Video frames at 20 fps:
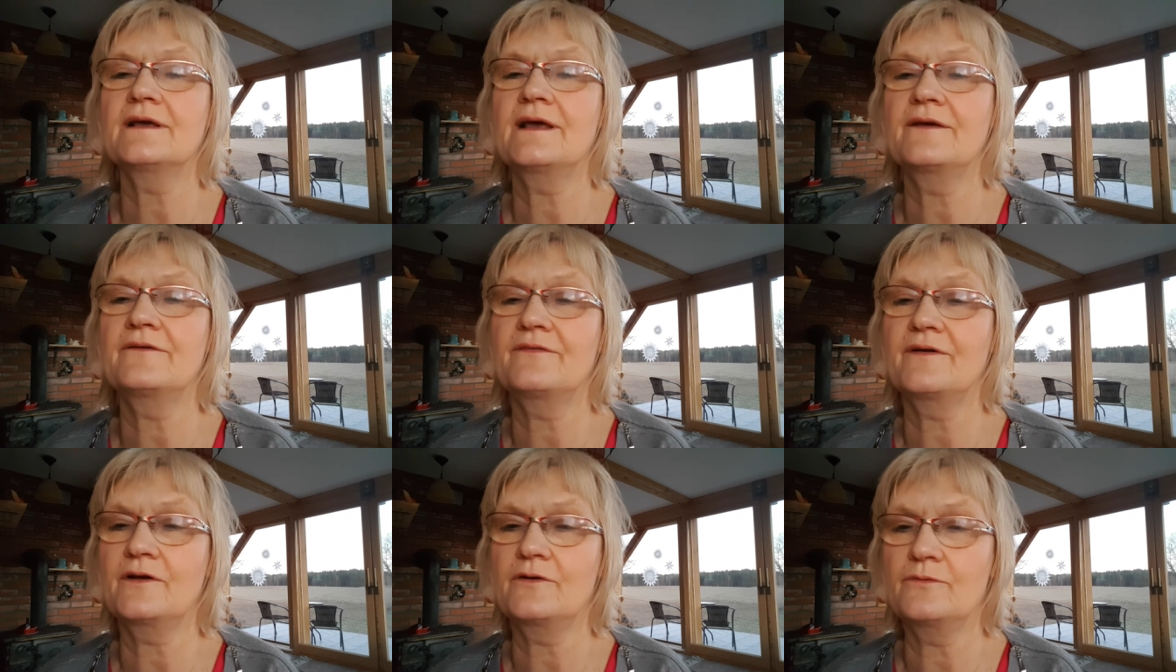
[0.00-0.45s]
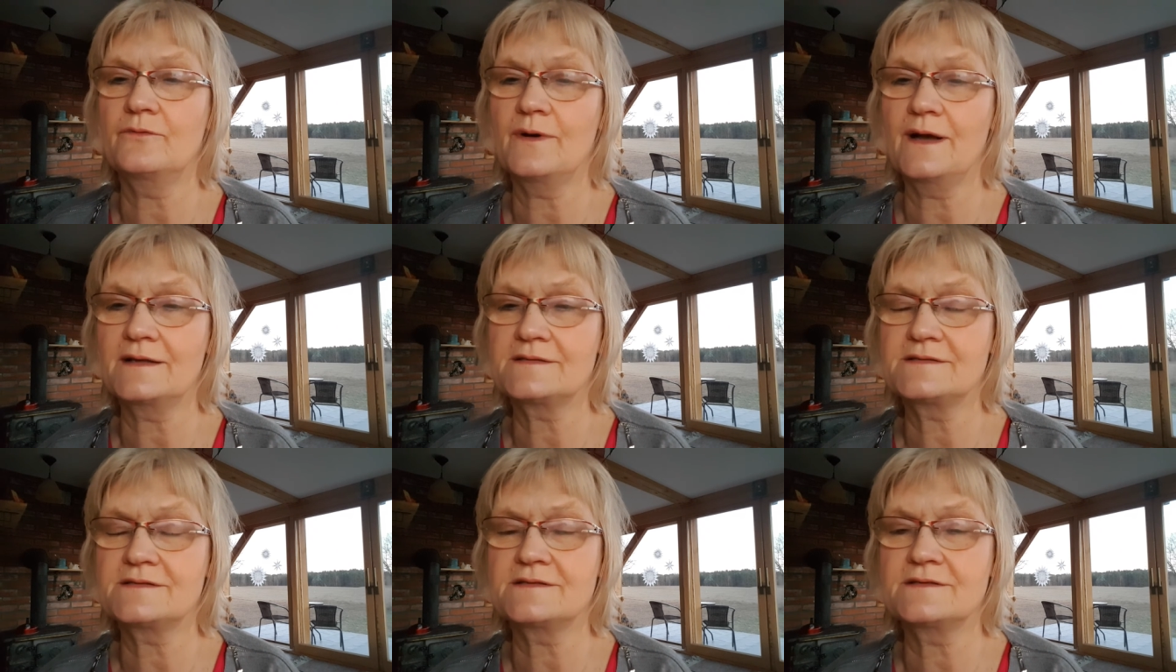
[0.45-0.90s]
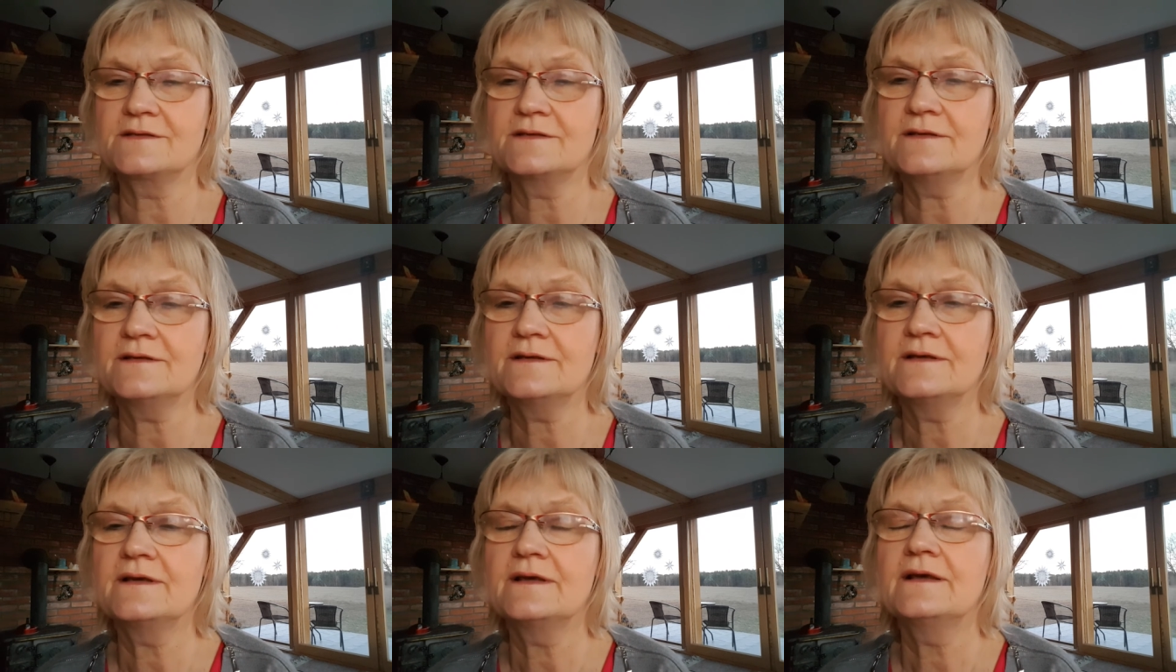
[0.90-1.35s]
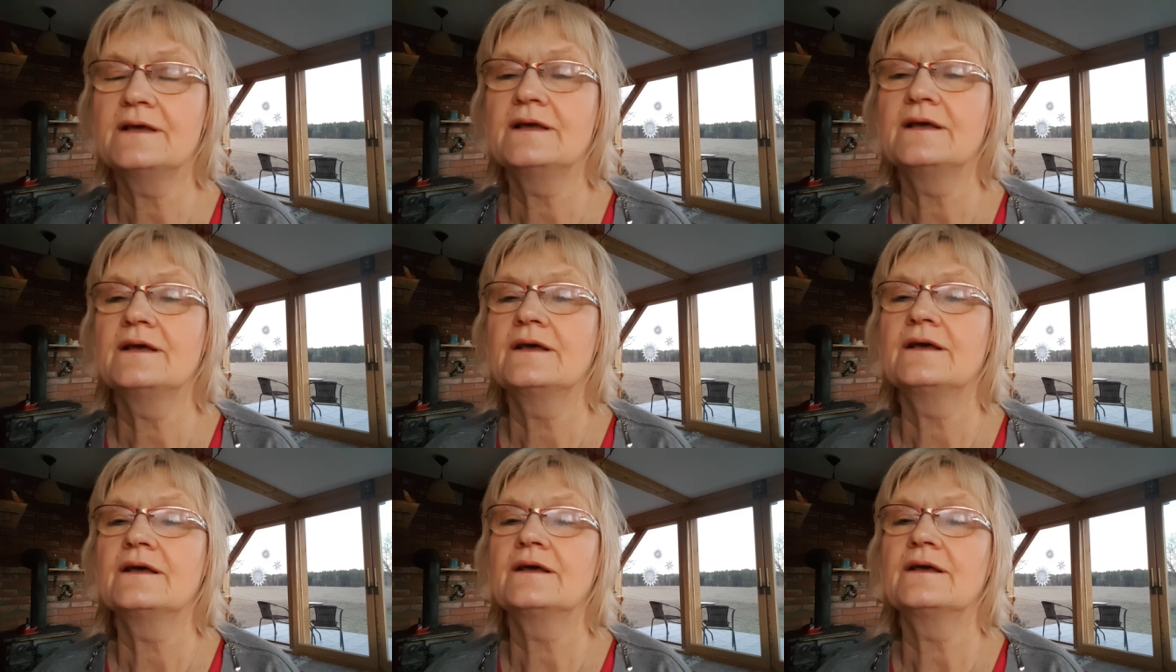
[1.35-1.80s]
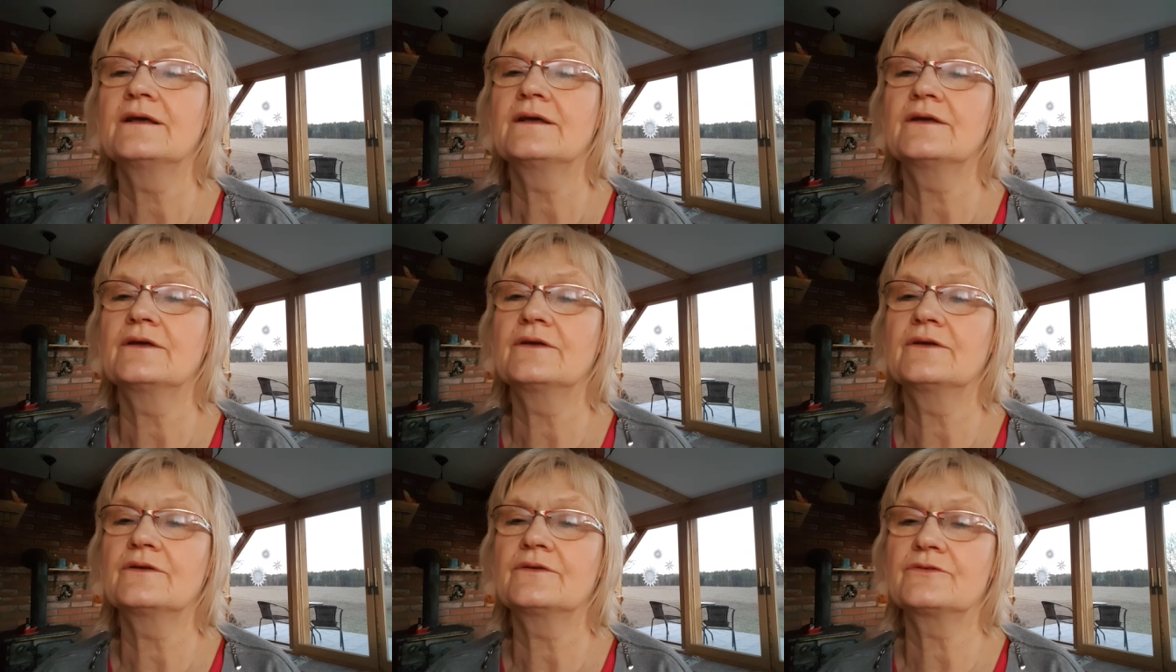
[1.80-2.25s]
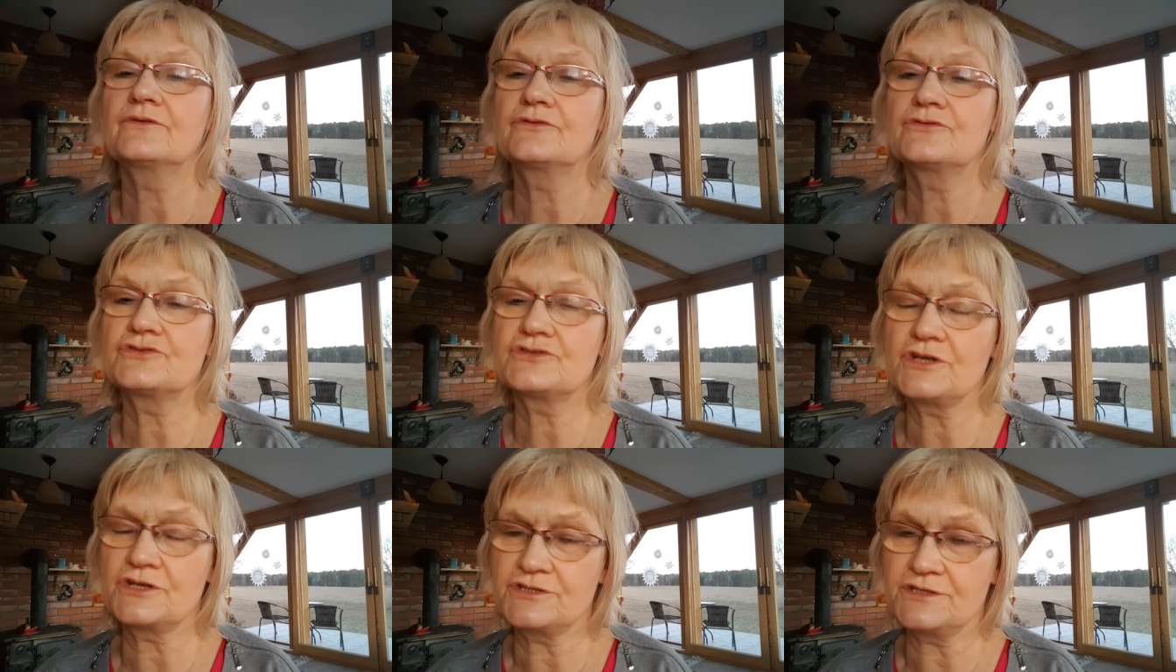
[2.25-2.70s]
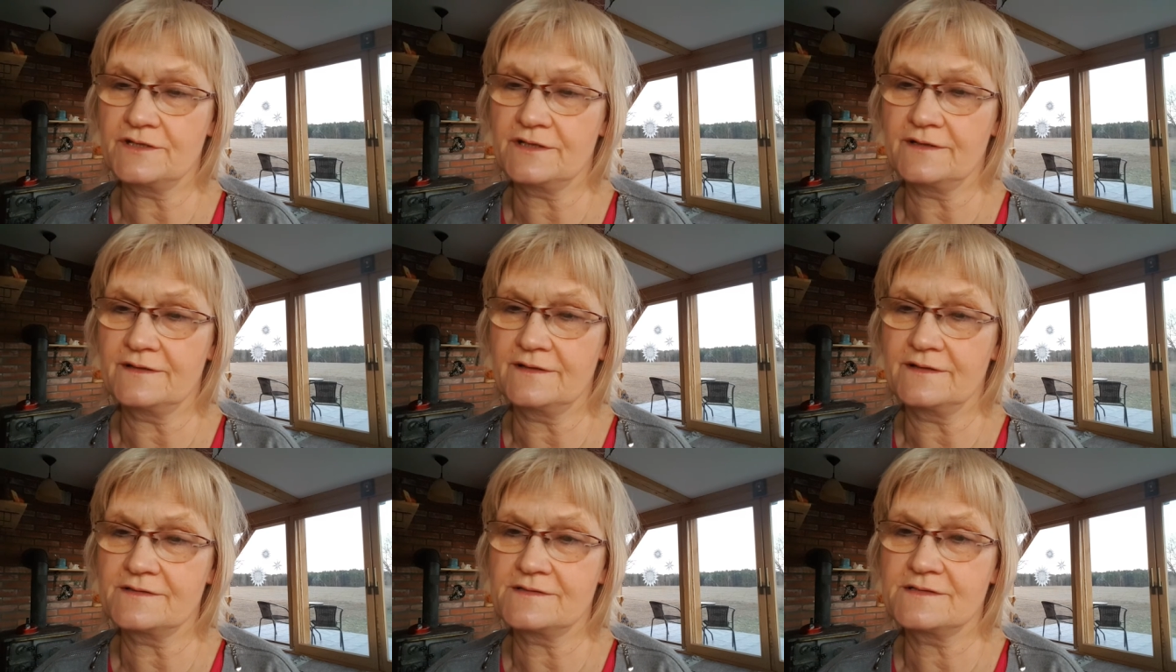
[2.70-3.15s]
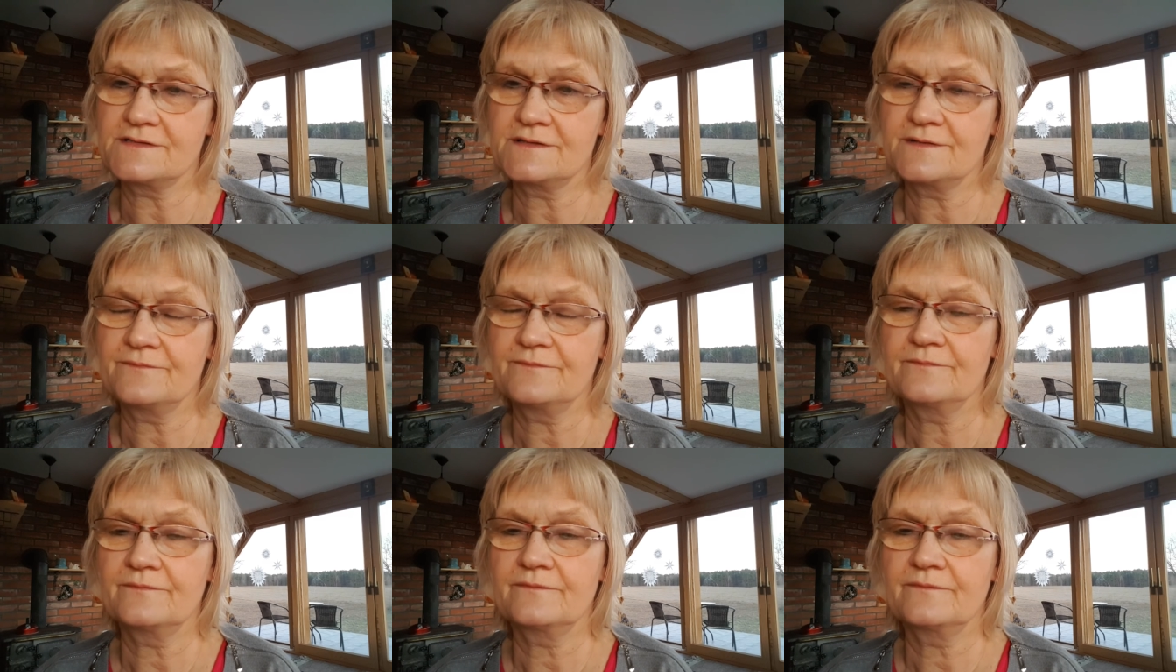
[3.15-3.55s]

ewaluacji trzeciej edycji.